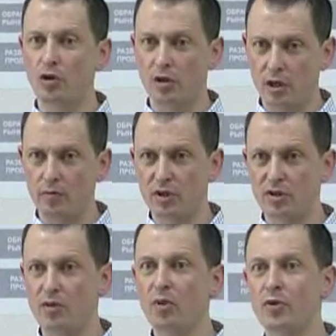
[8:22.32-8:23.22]
да,
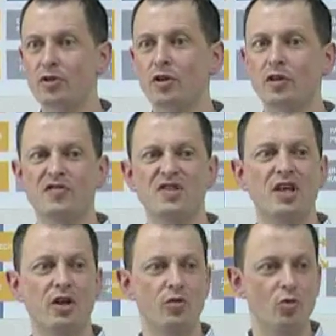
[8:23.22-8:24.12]
без 7%
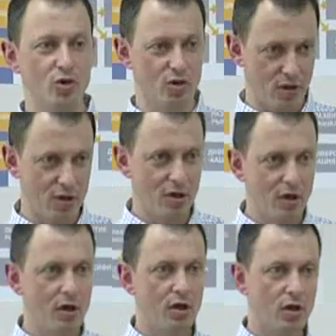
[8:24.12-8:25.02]
100 не будет, да,
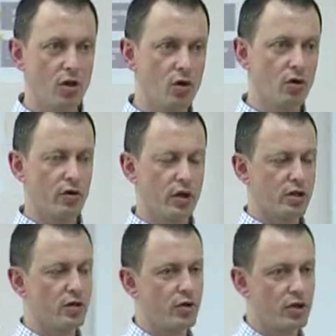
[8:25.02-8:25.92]
но
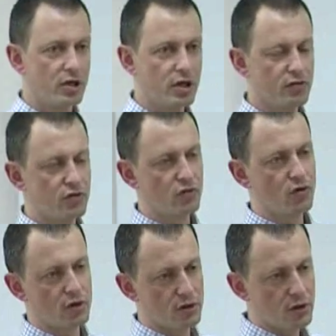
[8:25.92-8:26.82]
это определяет всего лишь